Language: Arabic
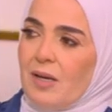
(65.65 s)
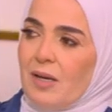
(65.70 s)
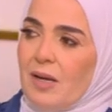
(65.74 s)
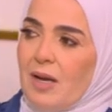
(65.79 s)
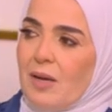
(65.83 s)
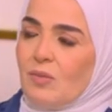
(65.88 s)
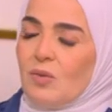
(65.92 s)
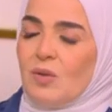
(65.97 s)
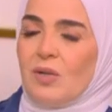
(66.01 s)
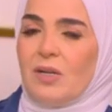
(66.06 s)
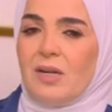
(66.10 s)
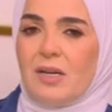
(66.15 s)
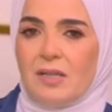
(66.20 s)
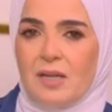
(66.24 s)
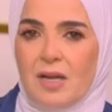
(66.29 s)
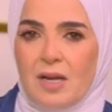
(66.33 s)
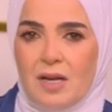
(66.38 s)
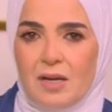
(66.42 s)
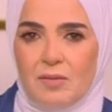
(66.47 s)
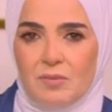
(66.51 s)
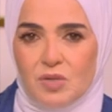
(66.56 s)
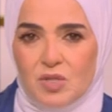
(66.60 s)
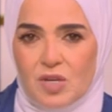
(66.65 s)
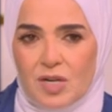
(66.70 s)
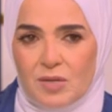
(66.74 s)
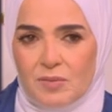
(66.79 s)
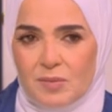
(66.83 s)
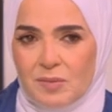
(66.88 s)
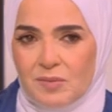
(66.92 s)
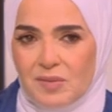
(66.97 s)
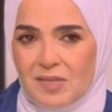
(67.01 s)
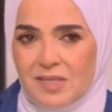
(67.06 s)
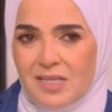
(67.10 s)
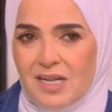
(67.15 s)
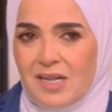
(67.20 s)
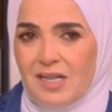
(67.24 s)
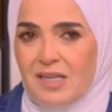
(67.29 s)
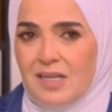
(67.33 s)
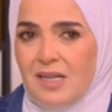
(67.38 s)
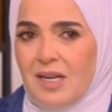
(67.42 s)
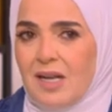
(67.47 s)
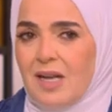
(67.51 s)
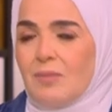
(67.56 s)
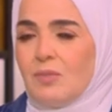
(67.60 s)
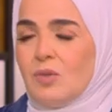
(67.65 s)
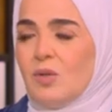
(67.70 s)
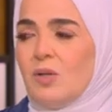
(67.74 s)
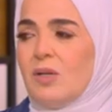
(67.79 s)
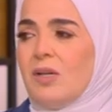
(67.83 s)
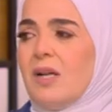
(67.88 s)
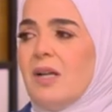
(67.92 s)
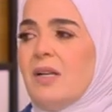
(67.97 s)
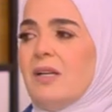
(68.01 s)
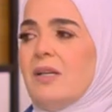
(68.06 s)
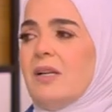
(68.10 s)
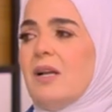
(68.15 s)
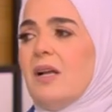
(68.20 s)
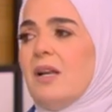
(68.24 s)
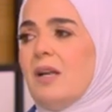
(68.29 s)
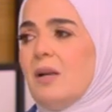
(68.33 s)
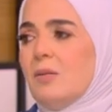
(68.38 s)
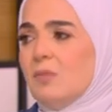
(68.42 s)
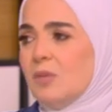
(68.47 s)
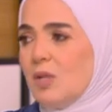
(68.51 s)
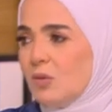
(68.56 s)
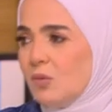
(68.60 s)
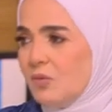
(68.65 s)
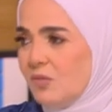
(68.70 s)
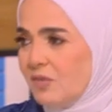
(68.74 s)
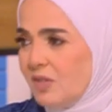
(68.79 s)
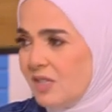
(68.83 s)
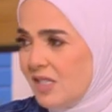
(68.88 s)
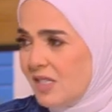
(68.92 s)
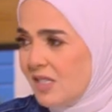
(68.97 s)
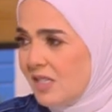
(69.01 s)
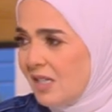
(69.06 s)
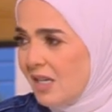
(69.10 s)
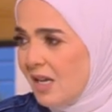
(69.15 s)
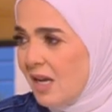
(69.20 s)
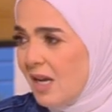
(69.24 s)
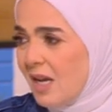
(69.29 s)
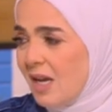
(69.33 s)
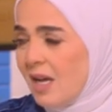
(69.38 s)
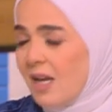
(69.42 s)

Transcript: الحمد لله انها مش اكبر من ذلك الحمد لله انها لم تكن في ديني